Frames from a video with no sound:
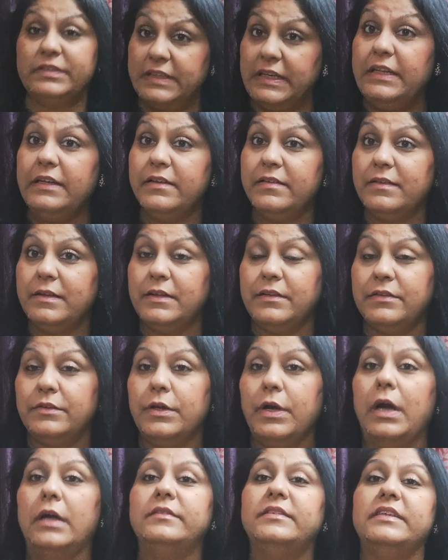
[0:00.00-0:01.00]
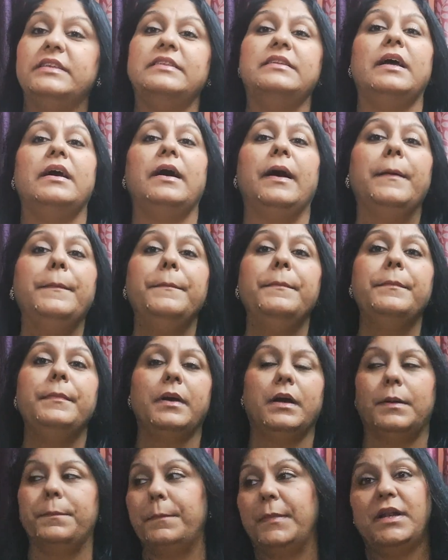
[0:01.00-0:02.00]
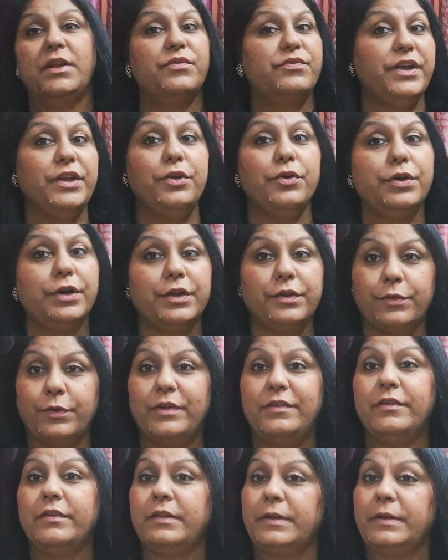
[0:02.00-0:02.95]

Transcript: सीरियसली जितना हम मतलब वीडियो के थ्रू